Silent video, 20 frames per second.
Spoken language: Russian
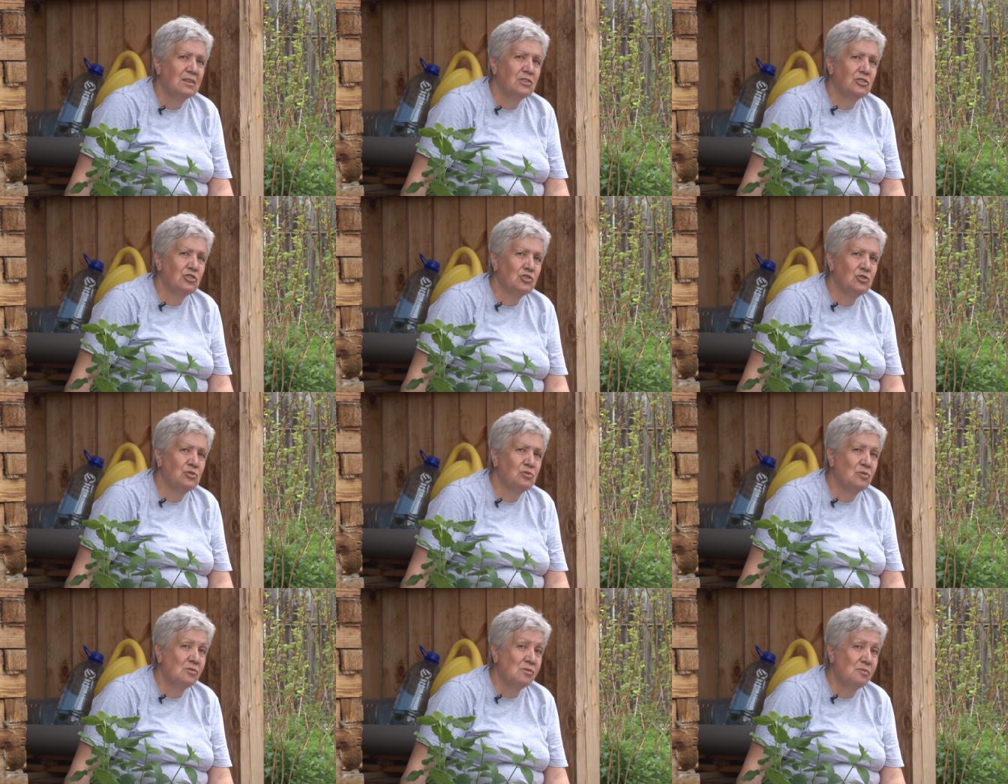
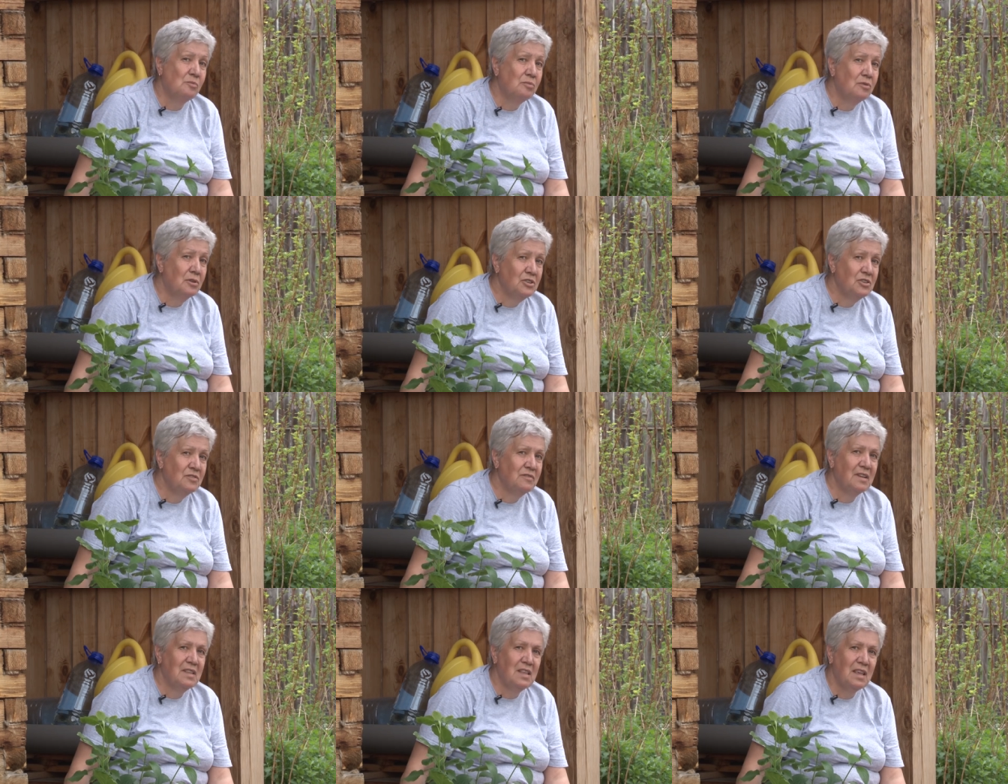что
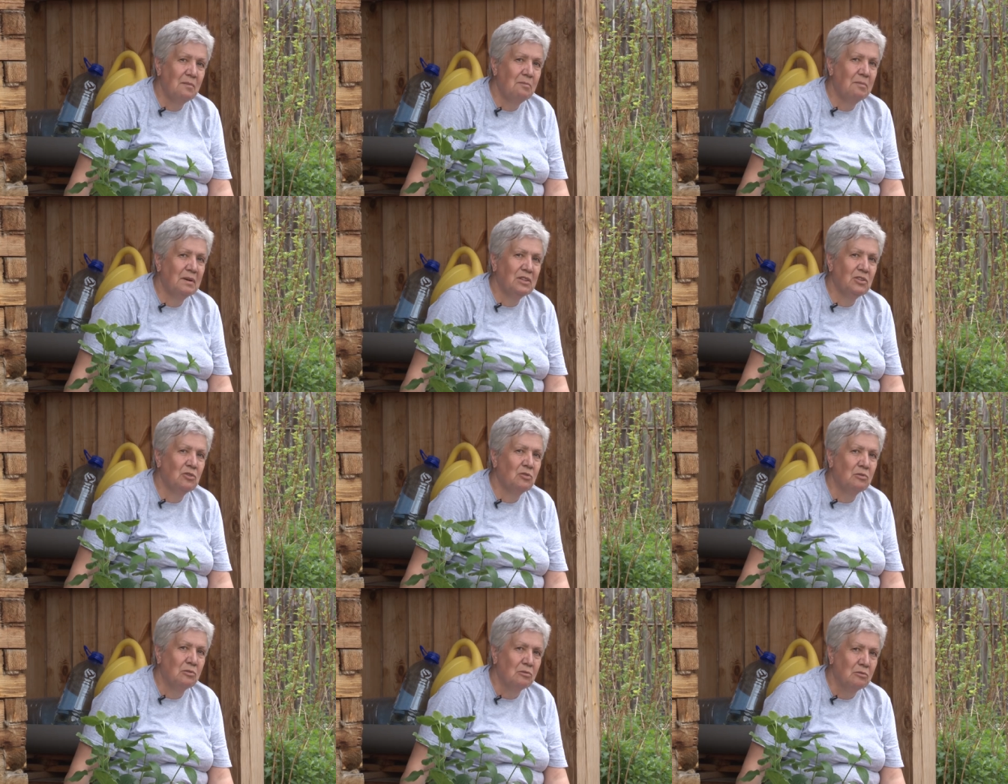почва не
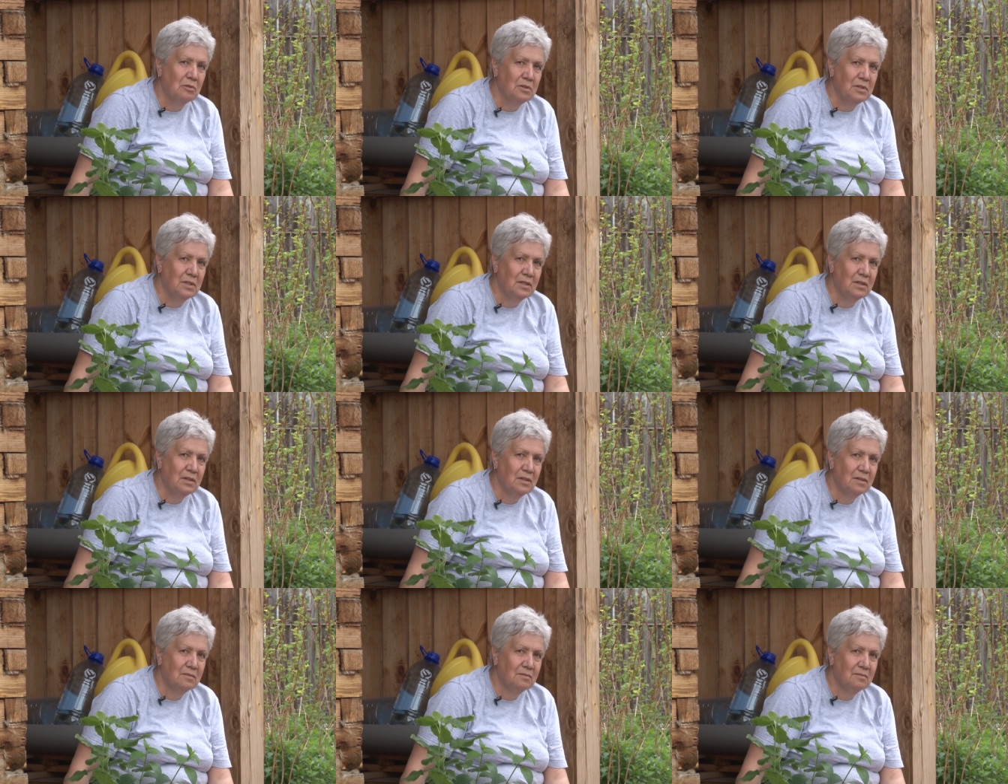подходит.